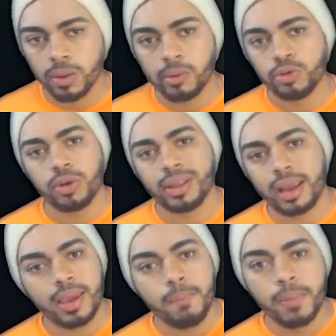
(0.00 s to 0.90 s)
Não é um jogo que
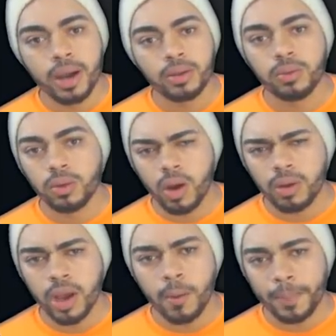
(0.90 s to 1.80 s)
tá quebando o
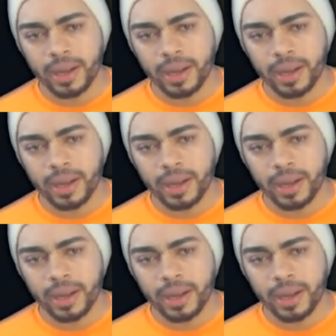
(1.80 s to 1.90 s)
LoL, não.